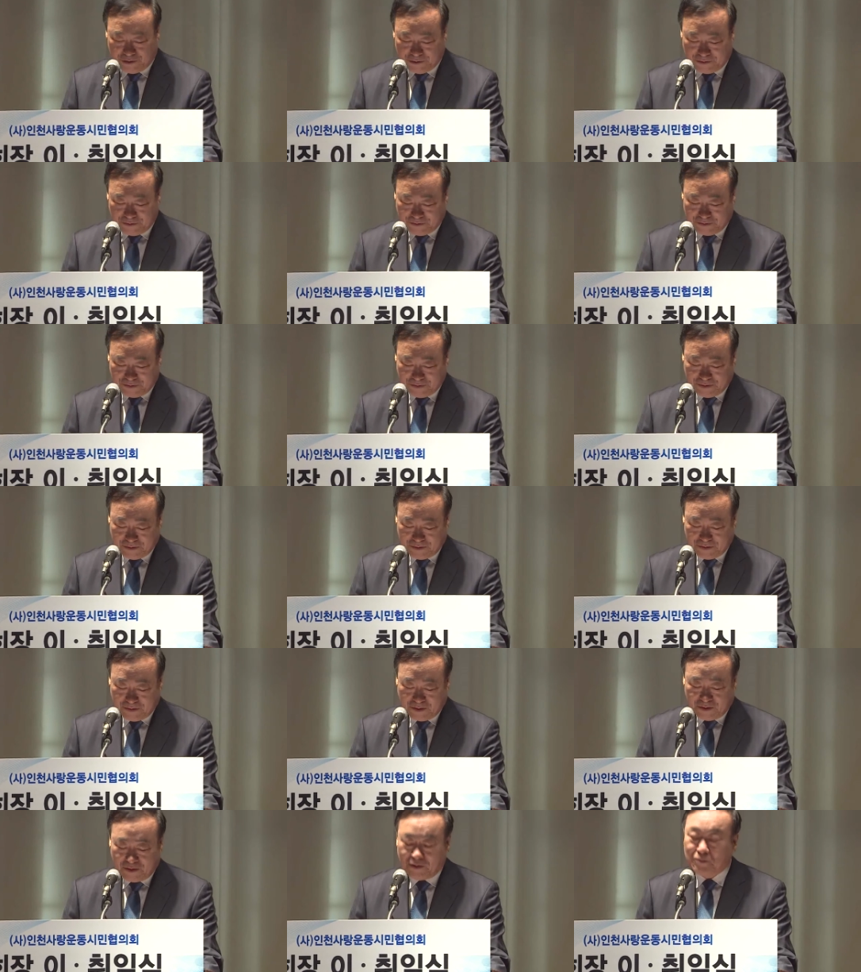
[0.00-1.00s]
정치
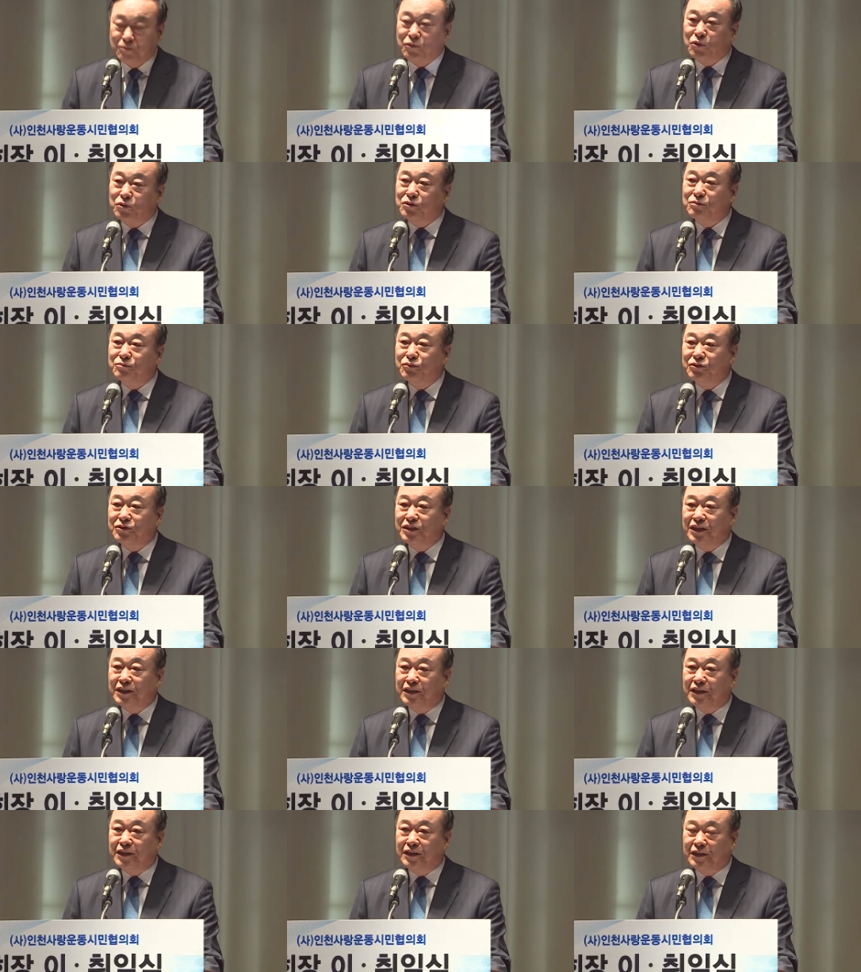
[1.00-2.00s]
일전에서 경험을 많이
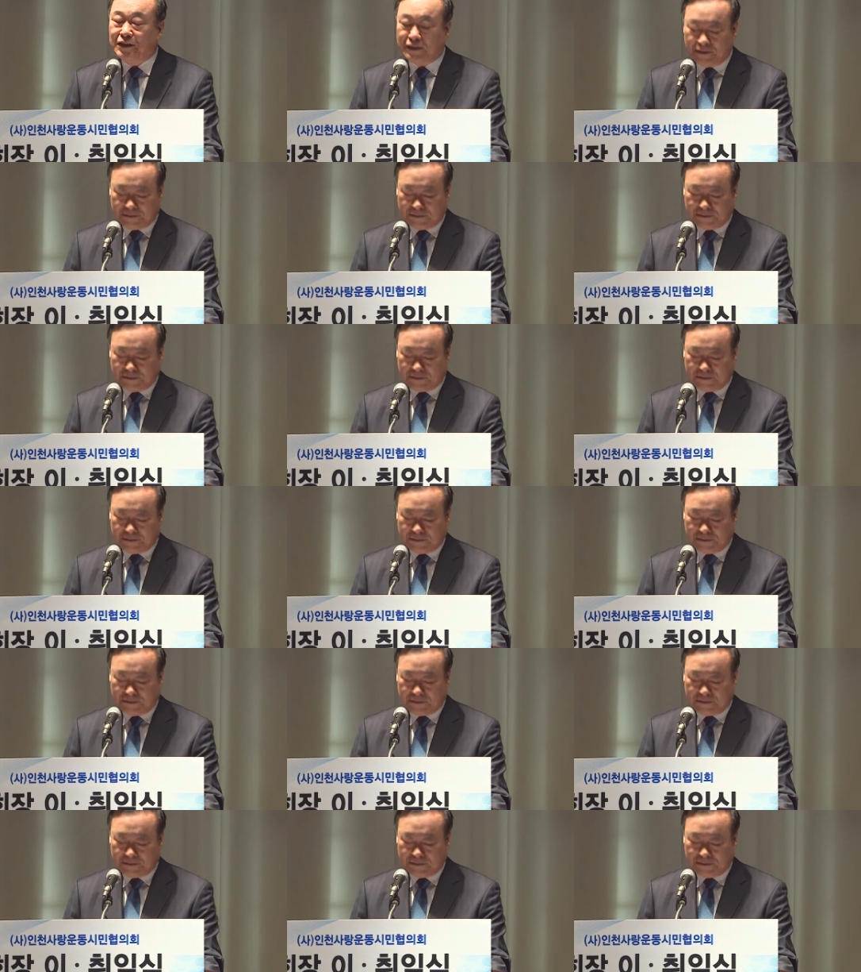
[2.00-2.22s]
했는데